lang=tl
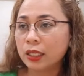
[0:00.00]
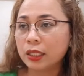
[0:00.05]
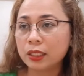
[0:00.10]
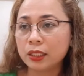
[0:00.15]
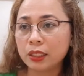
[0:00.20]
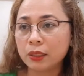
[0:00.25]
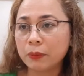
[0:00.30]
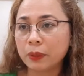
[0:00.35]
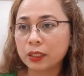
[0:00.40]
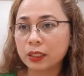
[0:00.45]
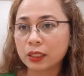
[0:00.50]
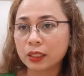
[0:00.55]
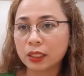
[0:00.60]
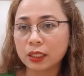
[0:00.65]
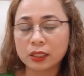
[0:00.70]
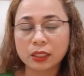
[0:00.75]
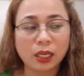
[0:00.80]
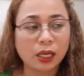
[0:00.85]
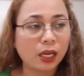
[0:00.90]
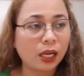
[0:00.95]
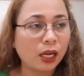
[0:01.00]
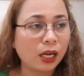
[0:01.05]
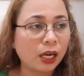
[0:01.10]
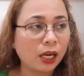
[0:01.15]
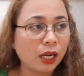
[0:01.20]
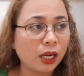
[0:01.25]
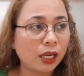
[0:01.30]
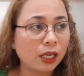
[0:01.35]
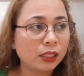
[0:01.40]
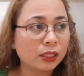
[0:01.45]
hindi makikita
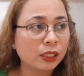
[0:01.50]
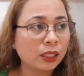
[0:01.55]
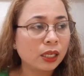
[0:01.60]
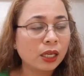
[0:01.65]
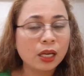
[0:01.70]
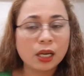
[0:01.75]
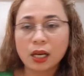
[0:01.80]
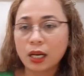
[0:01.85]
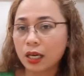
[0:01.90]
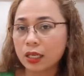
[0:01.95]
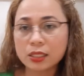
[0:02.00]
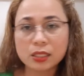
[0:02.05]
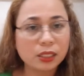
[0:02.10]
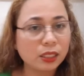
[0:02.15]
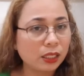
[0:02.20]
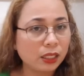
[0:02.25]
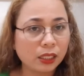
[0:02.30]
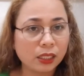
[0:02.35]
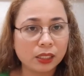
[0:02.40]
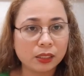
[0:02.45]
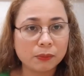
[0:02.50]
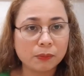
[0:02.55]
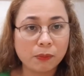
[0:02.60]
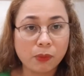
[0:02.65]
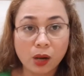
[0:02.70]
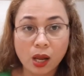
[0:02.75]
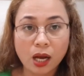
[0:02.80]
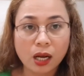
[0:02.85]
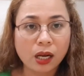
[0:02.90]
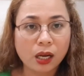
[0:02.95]
lahat. As
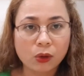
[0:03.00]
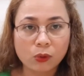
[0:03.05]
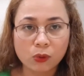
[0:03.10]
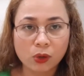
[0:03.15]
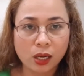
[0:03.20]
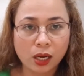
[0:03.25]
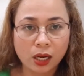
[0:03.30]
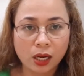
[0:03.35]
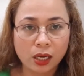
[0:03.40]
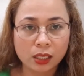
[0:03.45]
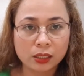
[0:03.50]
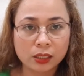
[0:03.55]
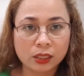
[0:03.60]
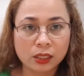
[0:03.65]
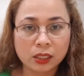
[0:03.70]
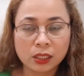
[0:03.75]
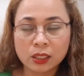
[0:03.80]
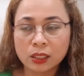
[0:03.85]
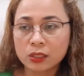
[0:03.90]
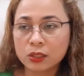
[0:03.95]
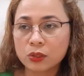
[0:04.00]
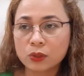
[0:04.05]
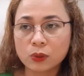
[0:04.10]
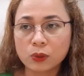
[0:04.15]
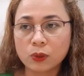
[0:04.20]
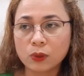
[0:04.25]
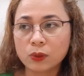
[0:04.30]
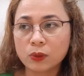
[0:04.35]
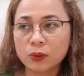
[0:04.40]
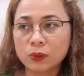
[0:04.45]
in, black ako lahat.
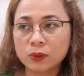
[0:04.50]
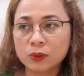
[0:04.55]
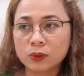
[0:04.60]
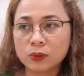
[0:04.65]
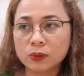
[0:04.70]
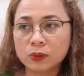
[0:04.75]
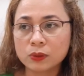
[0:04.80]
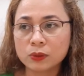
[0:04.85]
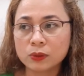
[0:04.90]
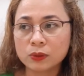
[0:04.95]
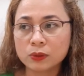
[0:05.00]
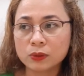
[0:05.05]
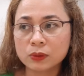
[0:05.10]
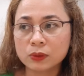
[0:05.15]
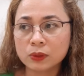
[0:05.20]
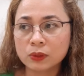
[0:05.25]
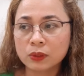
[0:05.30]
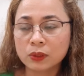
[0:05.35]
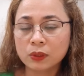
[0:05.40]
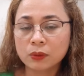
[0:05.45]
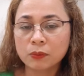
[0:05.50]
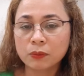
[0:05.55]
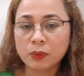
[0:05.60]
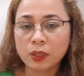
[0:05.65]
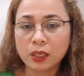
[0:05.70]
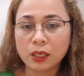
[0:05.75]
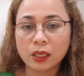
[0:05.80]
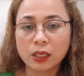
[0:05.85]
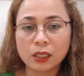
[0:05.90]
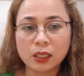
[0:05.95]
So,
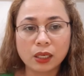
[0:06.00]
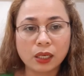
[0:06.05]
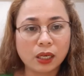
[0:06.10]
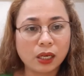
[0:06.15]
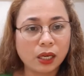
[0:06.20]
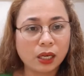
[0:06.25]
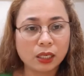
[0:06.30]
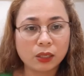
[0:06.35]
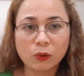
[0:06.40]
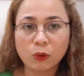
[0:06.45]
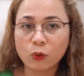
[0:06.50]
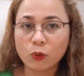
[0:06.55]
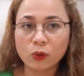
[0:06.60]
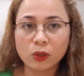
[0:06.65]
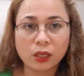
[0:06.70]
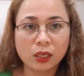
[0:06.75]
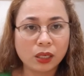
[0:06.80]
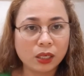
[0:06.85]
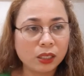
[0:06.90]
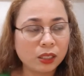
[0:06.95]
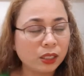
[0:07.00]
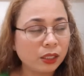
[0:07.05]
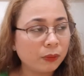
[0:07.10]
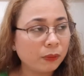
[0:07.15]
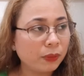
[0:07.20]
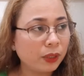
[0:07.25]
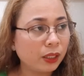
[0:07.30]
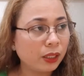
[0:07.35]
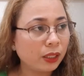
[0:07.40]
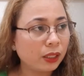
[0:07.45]
mga ilang araw akong
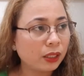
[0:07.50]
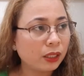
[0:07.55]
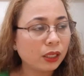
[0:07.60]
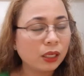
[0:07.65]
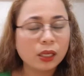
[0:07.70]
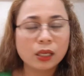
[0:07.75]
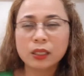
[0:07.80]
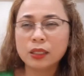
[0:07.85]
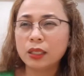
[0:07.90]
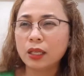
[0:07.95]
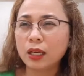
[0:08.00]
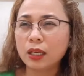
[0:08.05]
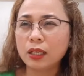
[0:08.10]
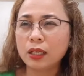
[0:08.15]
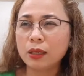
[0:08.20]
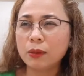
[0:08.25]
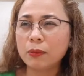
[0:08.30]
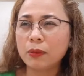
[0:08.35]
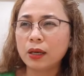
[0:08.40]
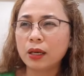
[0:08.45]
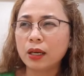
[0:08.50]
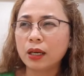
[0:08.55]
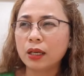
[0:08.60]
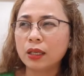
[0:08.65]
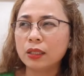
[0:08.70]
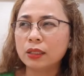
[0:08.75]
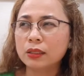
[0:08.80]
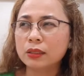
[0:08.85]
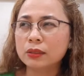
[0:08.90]
nanahimik dahil mga